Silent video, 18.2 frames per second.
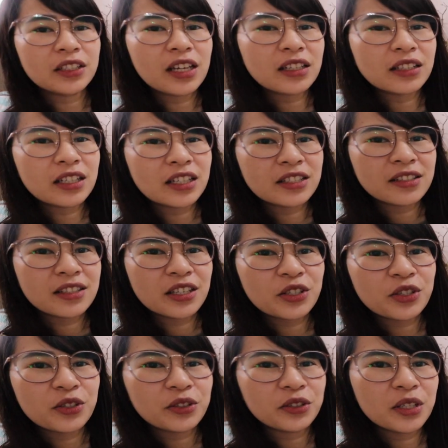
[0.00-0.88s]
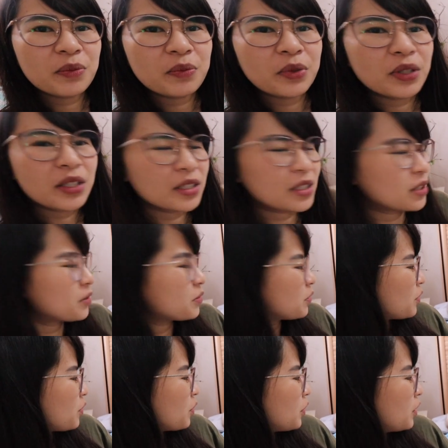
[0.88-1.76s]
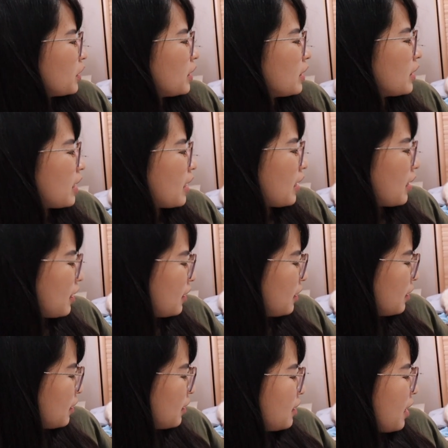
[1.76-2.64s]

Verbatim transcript: Nagta-transition din po kasi yung coat niya.